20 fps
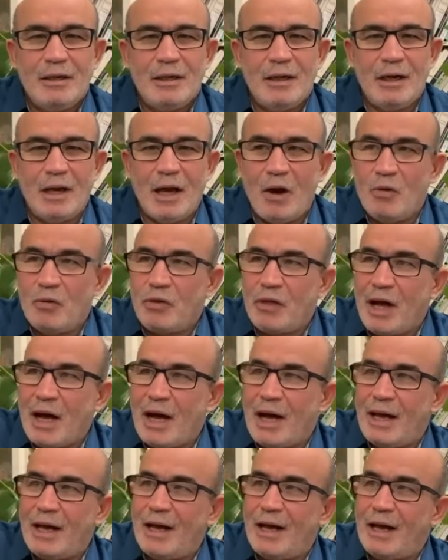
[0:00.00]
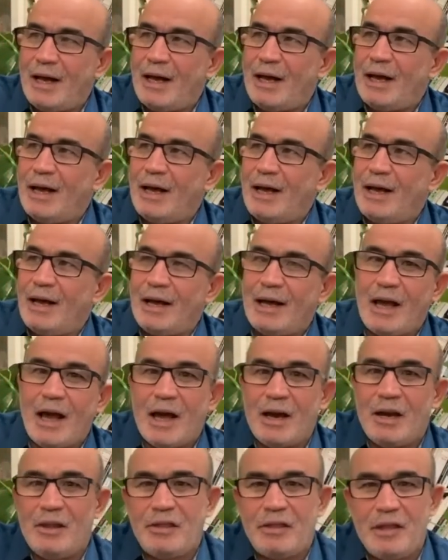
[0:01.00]
الأوضاع آه،
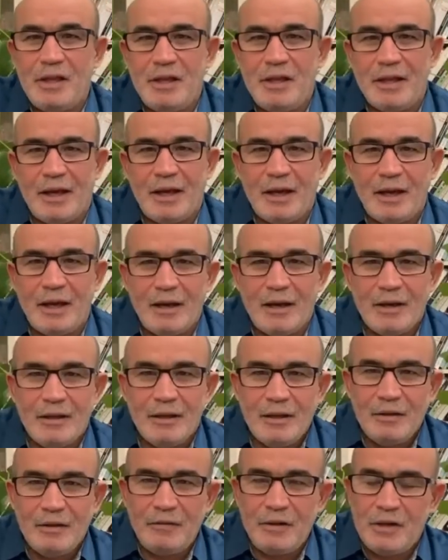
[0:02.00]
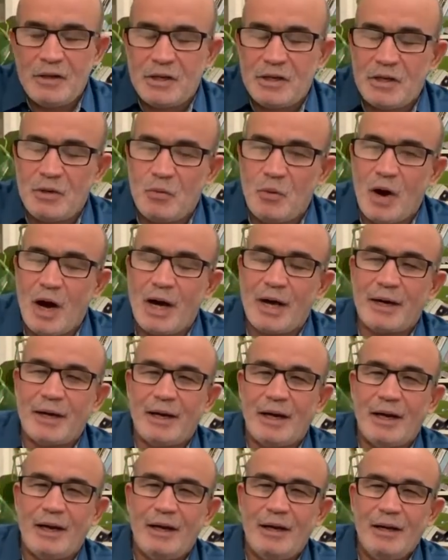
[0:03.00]
كارثية في
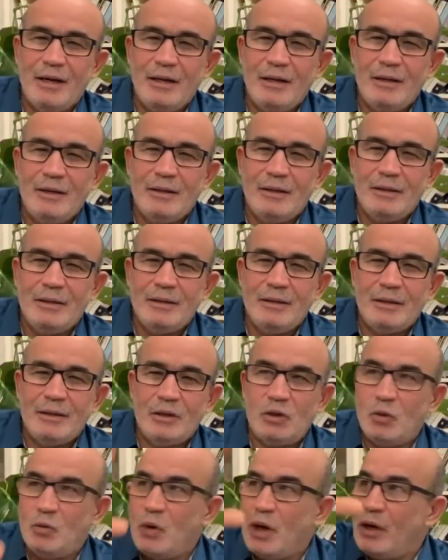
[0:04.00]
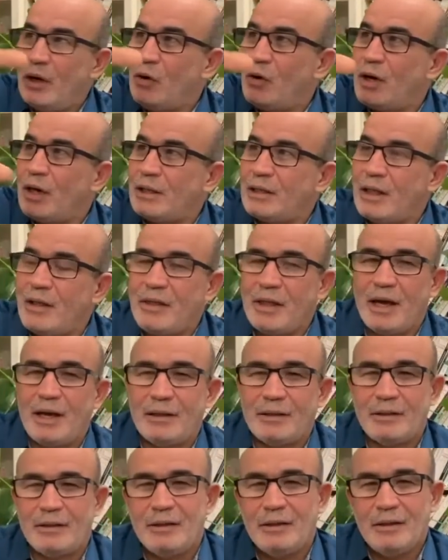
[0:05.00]
جوارنا الدول الأخرى
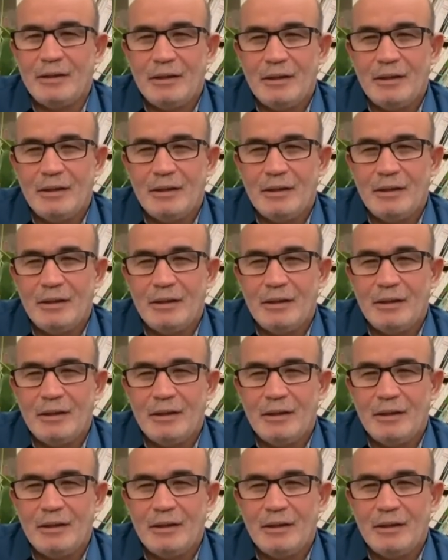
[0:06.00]
تضغط